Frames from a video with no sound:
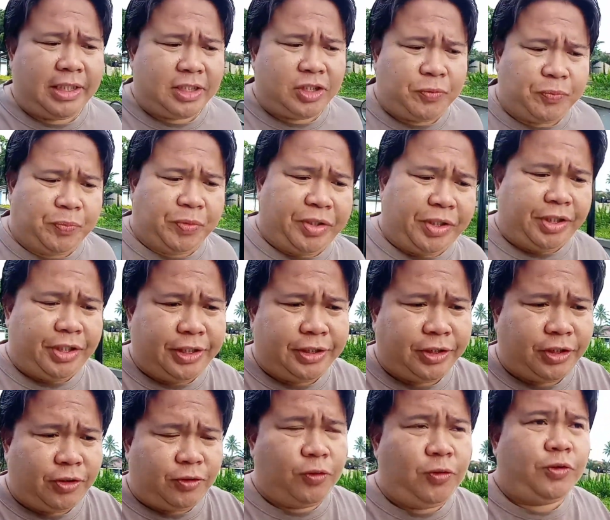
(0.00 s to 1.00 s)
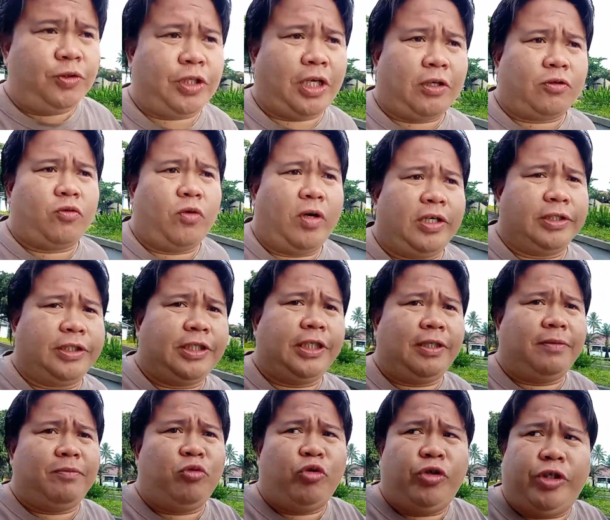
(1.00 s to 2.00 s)
experience no sa ako ang
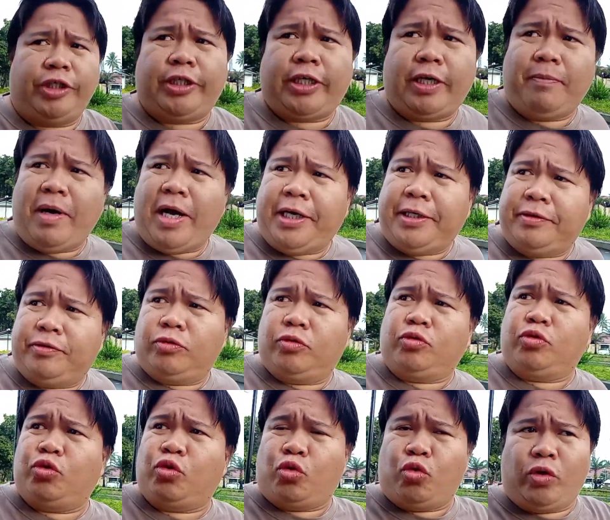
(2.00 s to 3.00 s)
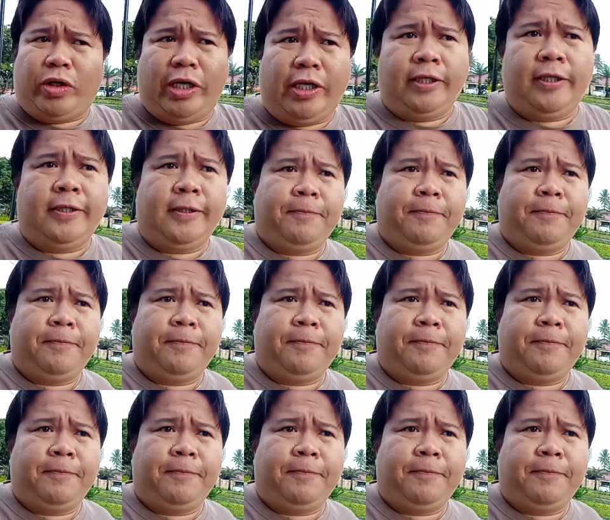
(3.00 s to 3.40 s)
kinabuhi kabahin og druga